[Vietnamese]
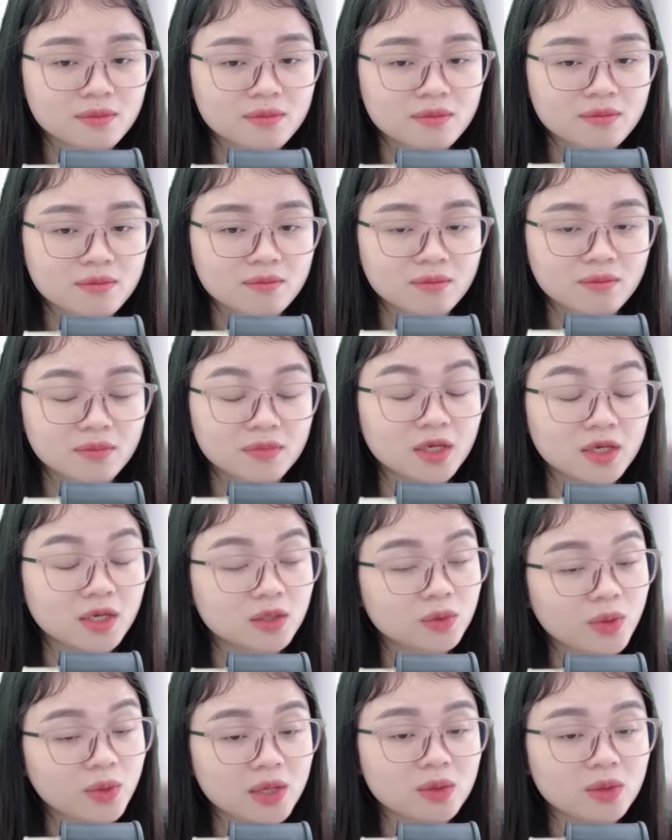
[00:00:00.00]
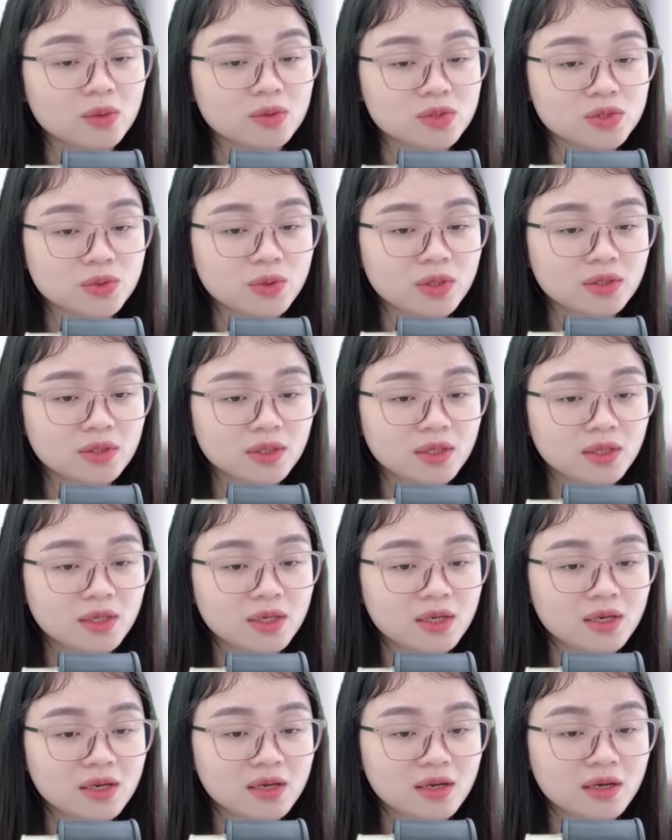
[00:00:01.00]
Nhìn điện thoại đổ chuông
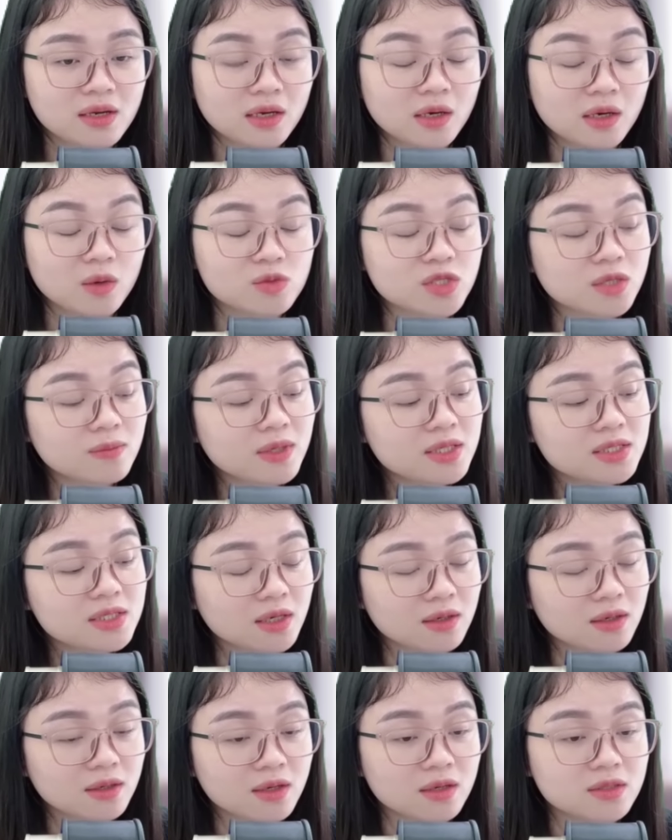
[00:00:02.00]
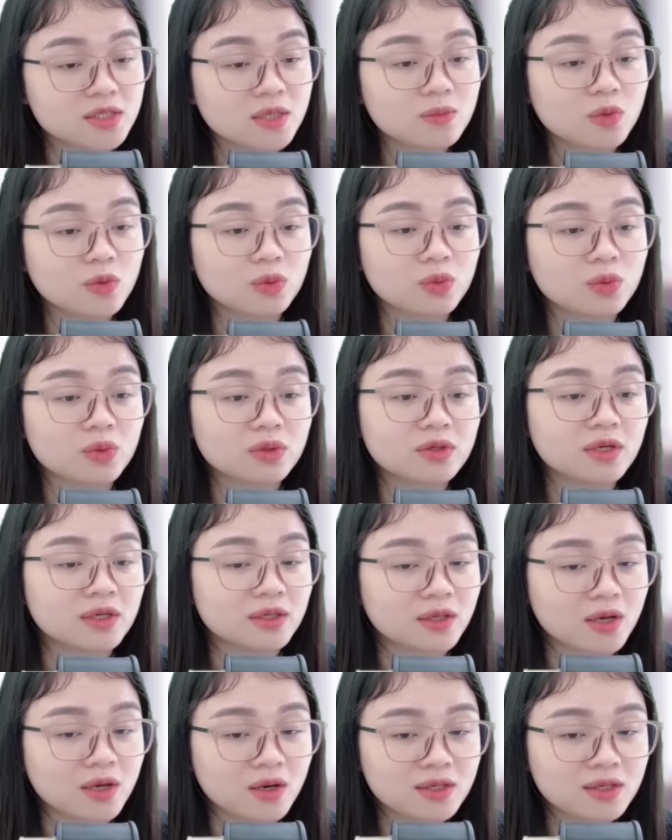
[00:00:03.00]
Hồng Sơn bất chợt nở ra một nụ cười khó
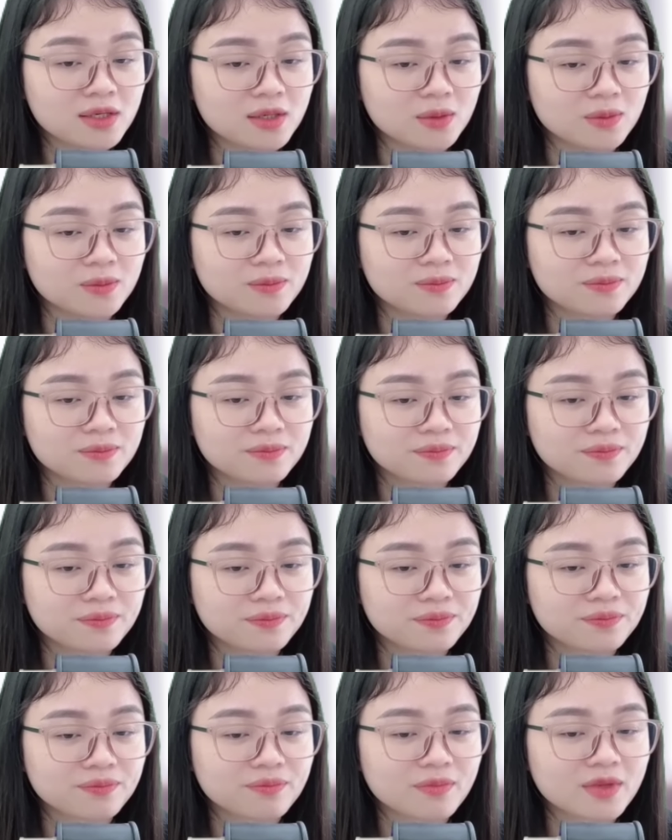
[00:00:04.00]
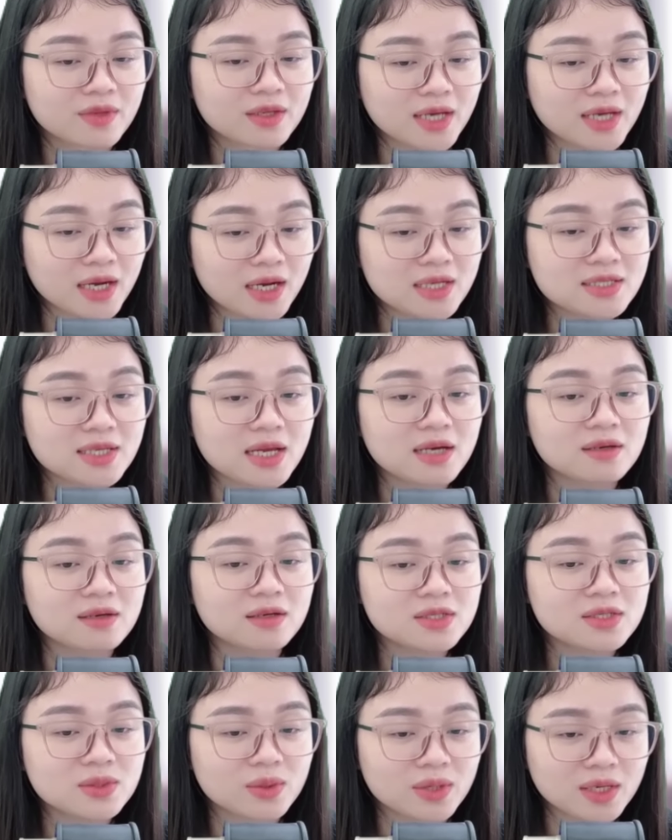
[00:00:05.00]
hiểu Cả đã xa lưới rồi
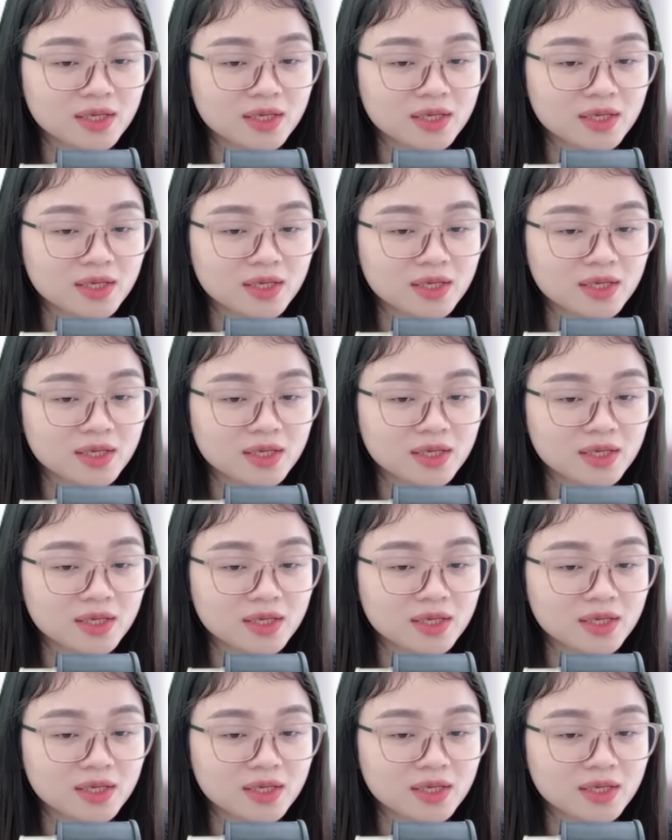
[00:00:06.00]
đây